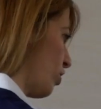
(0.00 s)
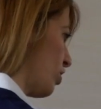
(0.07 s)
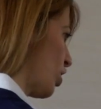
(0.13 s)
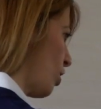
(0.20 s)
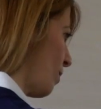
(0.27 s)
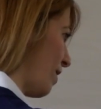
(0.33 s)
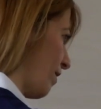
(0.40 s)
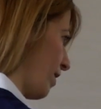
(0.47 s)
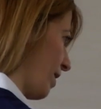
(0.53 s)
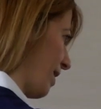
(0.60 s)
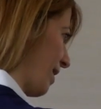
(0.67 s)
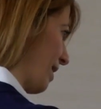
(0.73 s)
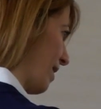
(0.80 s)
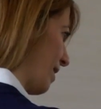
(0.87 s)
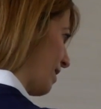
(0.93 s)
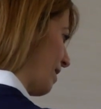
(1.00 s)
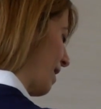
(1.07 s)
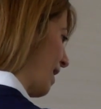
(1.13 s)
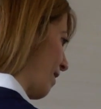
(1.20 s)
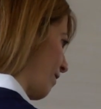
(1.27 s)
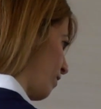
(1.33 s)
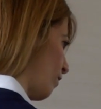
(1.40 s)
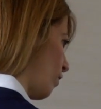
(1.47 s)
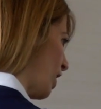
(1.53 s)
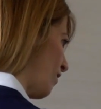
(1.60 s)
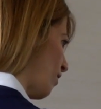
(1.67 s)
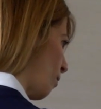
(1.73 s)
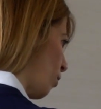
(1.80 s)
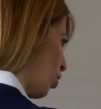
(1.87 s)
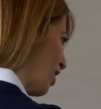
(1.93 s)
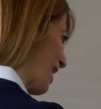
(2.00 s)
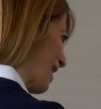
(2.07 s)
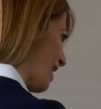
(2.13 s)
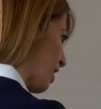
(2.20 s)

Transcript: posturale attraverso il fisioterapista.